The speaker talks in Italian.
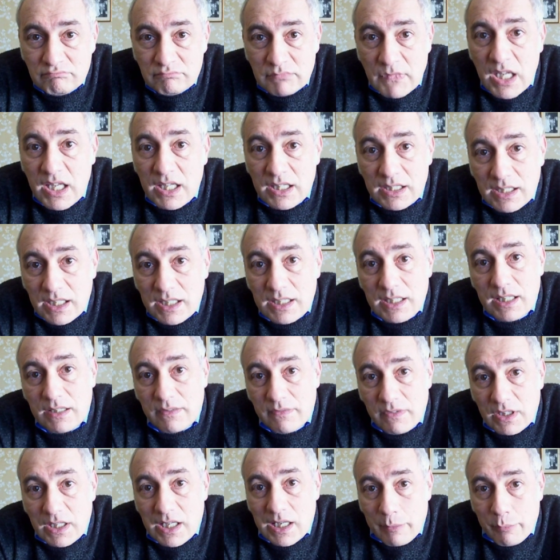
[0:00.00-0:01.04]
internet vi
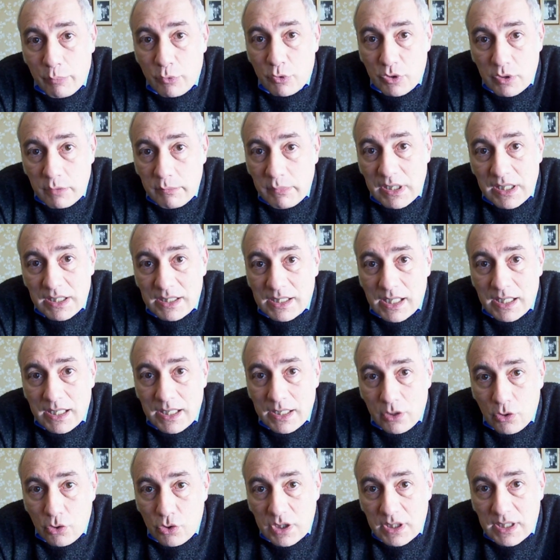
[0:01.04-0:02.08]
dà la possibilità dei
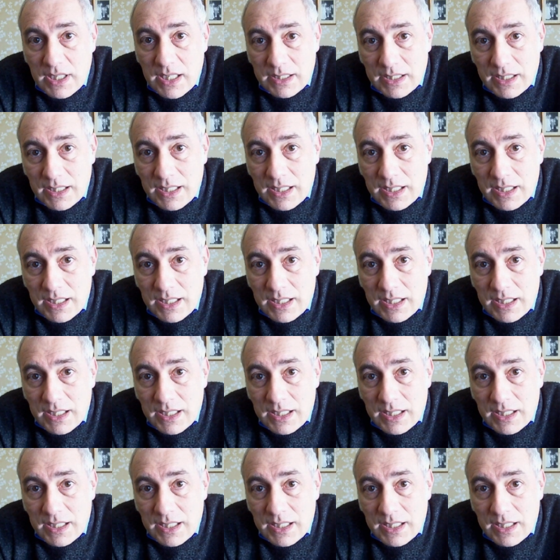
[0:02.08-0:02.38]
cosiddetti